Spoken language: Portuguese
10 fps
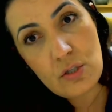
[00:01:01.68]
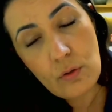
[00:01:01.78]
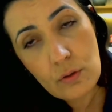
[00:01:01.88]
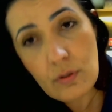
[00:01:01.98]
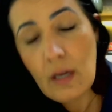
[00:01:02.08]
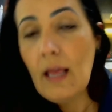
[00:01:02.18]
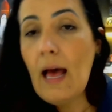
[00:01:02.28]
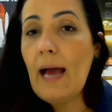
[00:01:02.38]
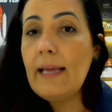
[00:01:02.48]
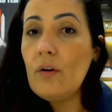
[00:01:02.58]
de lucro,
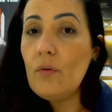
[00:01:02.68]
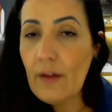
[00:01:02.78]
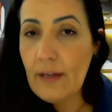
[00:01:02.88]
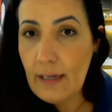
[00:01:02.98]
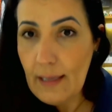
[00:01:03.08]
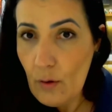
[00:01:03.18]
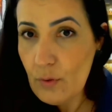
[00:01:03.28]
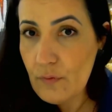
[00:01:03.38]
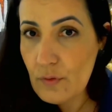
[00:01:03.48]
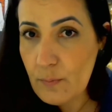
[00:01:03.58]
aí não vai ganhar o
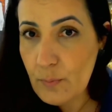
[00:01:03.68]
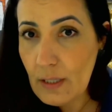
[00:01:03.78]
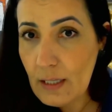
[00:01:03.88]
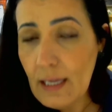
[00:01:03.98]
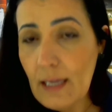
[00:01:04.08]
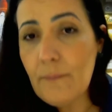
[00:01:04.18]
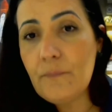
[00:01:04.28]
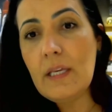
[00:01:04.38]
que você poderia,